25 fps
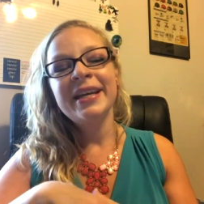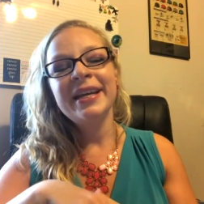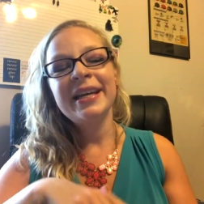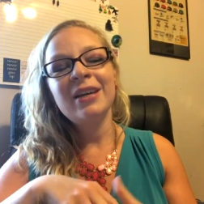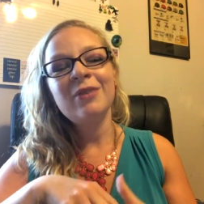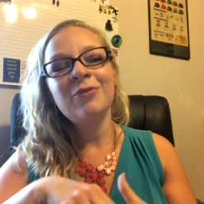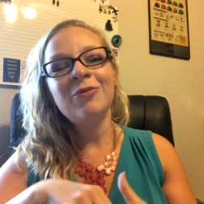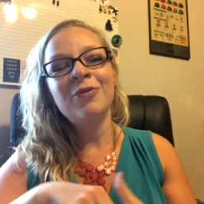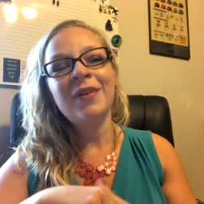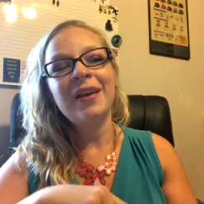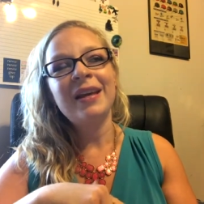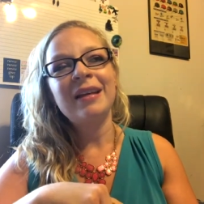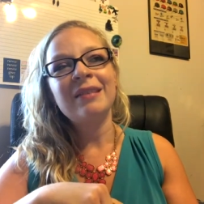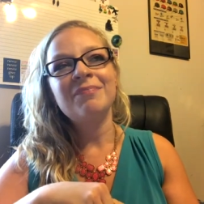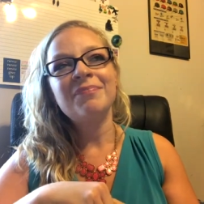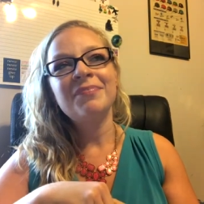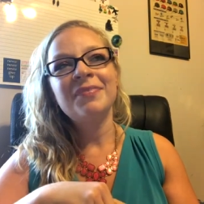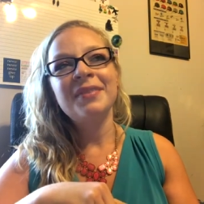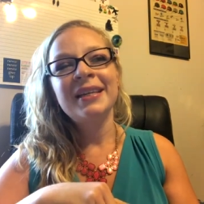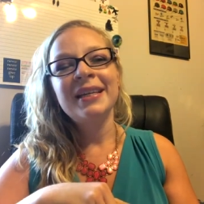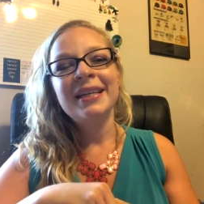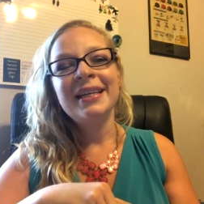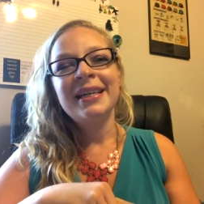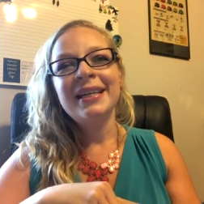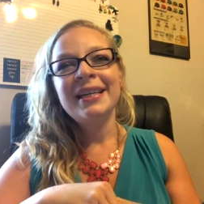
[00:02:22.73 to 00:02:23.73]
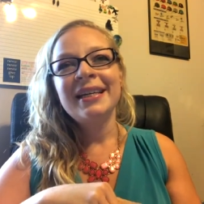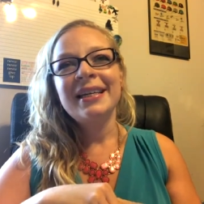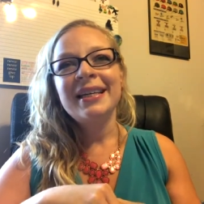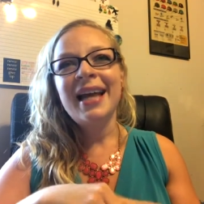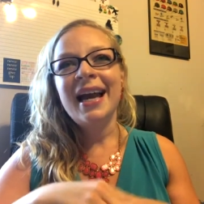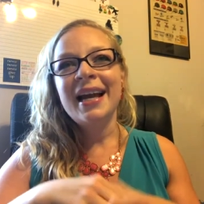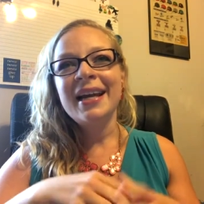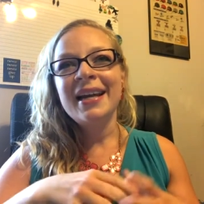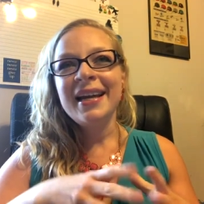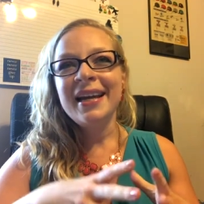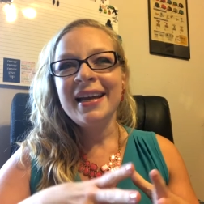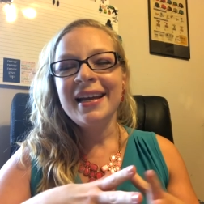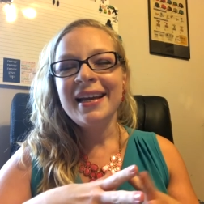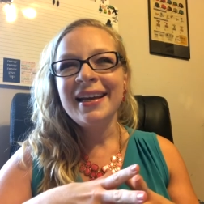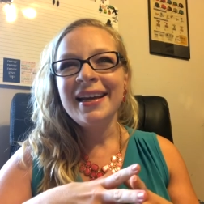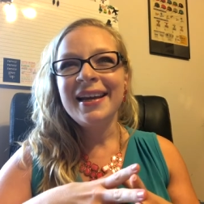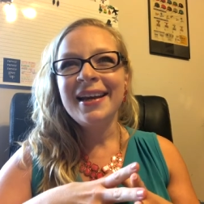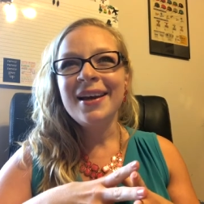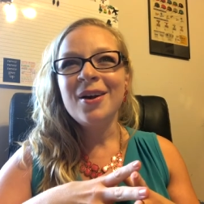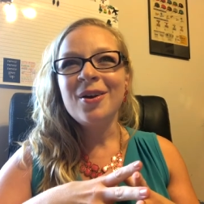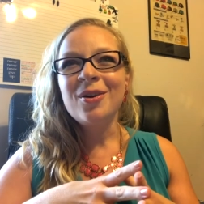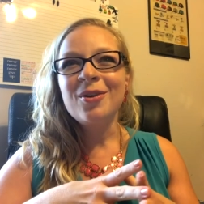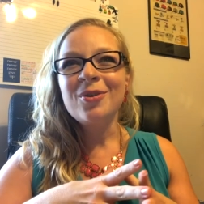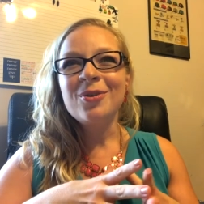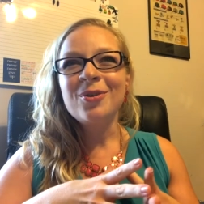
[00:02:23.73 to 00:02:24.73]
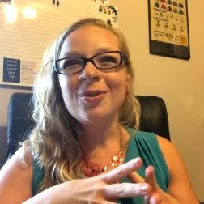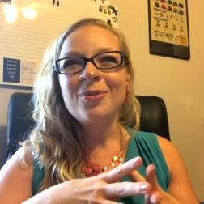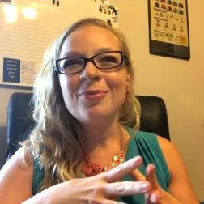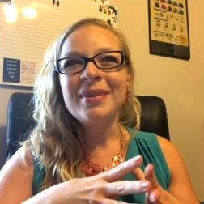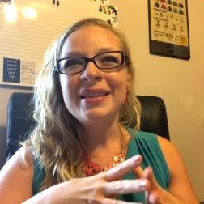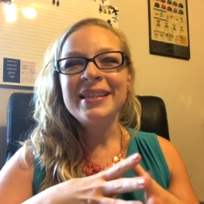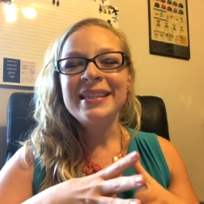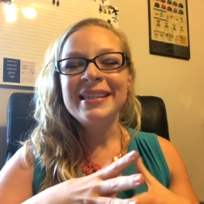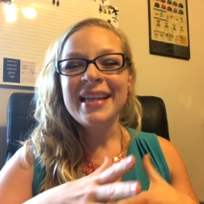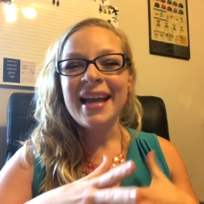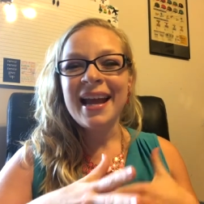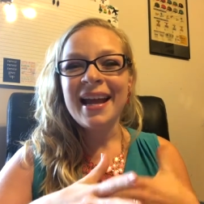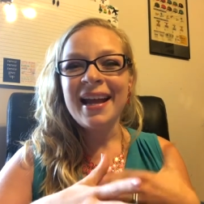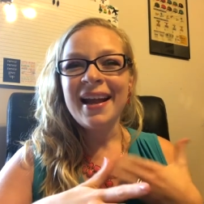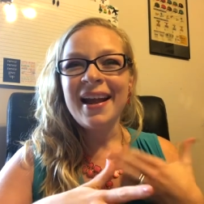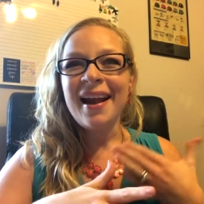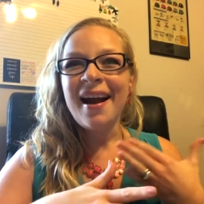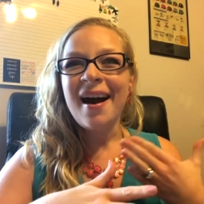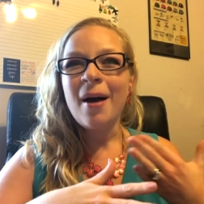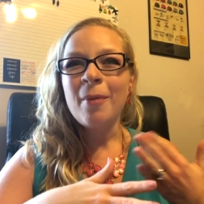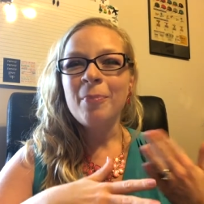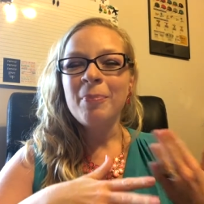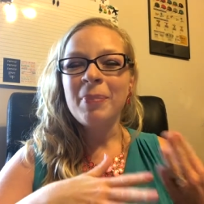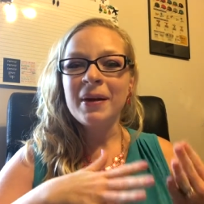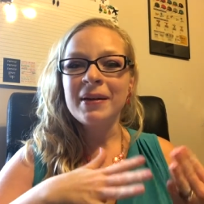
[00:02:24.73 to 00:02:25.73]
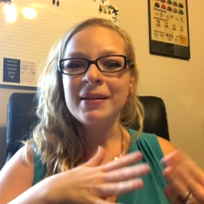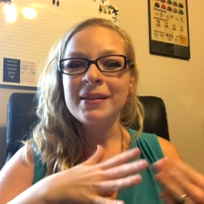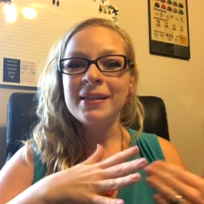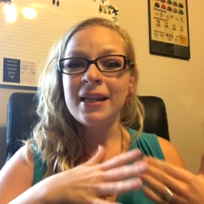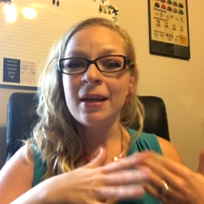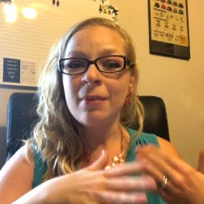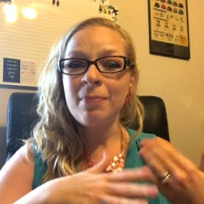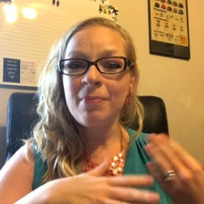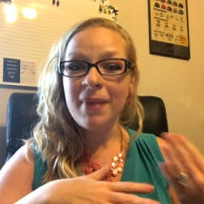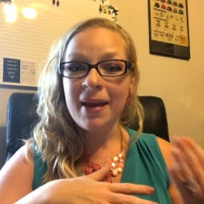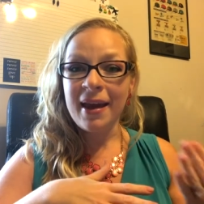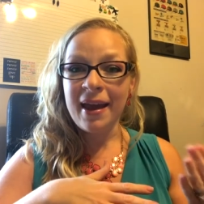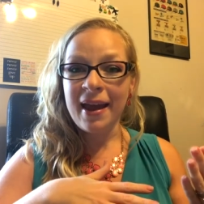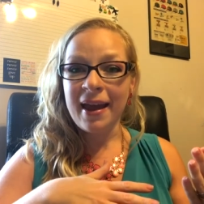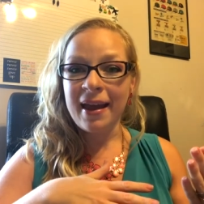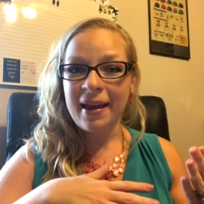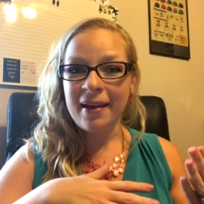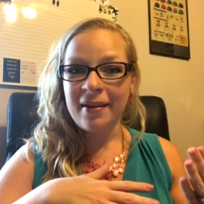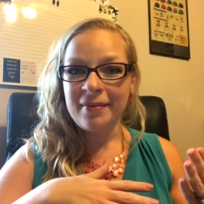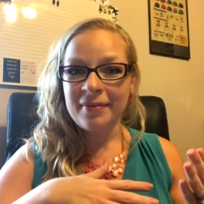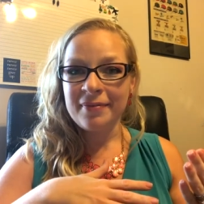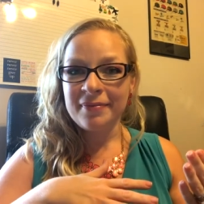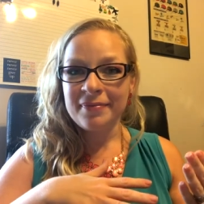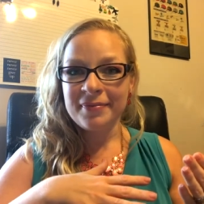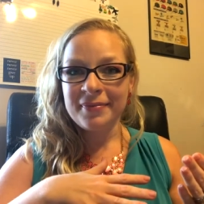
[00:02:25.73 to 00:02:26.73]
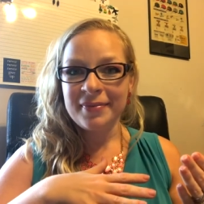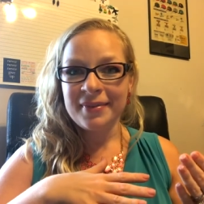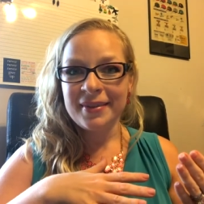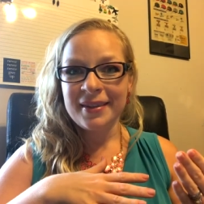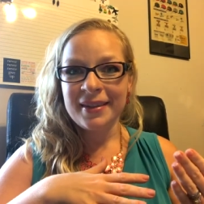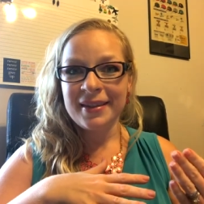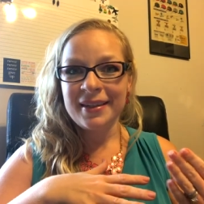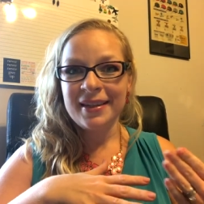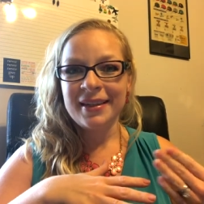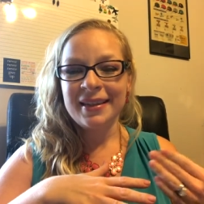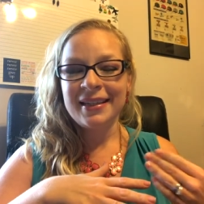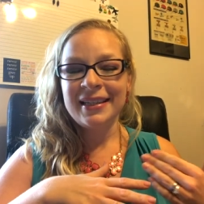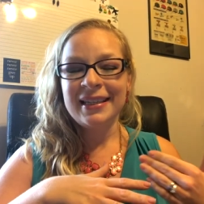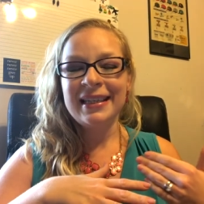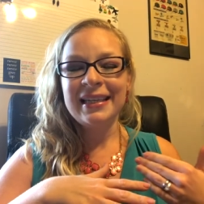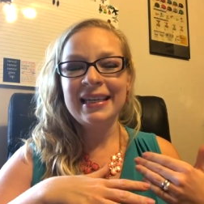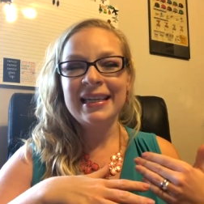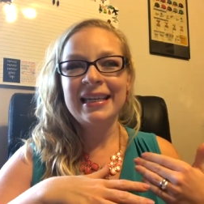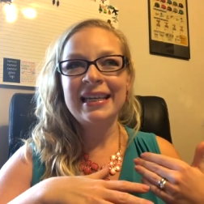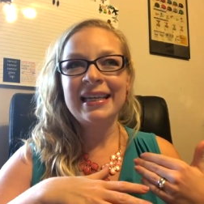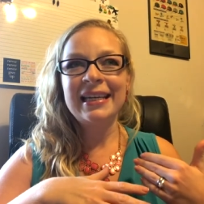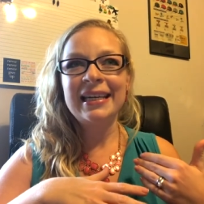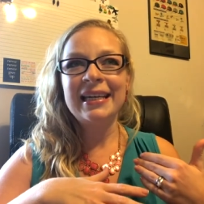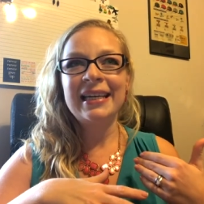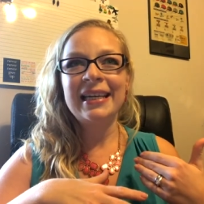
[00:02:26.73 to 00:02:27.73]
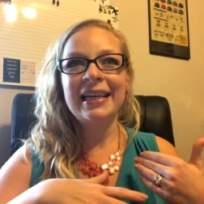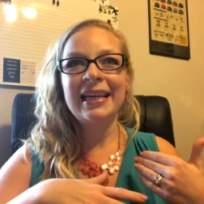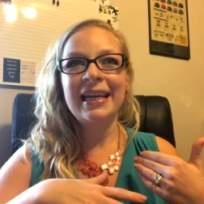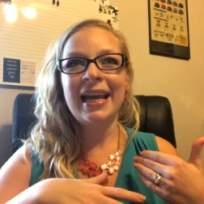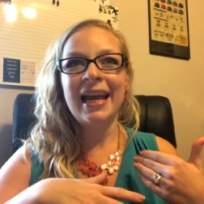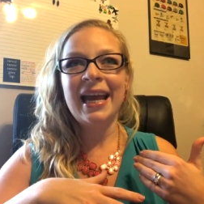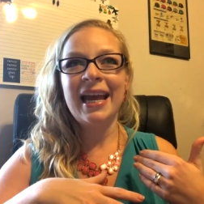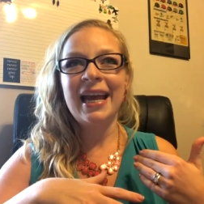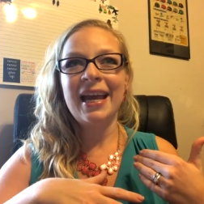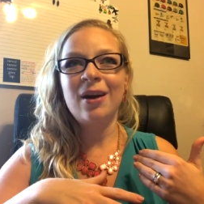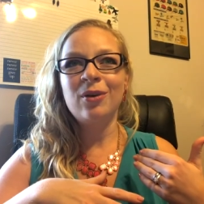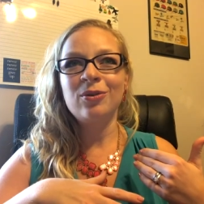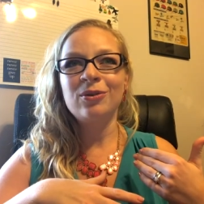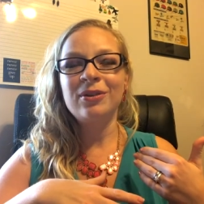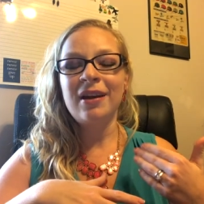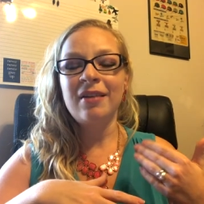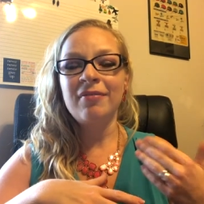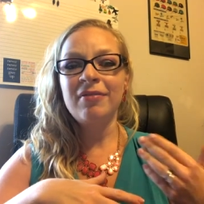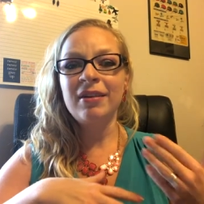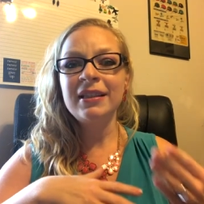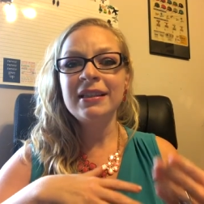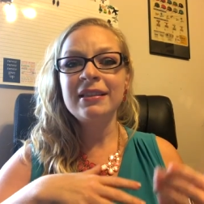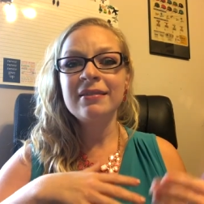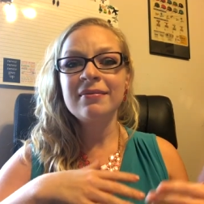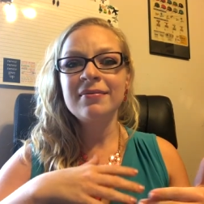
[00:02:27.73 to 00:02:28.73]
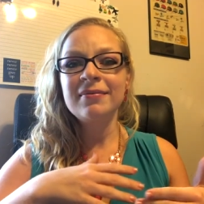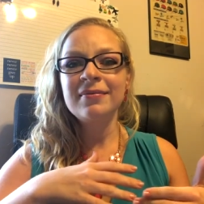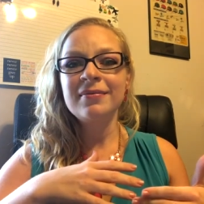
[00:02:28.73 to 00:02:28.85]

Enfim, e aí eu comecei a perceber que eu tava.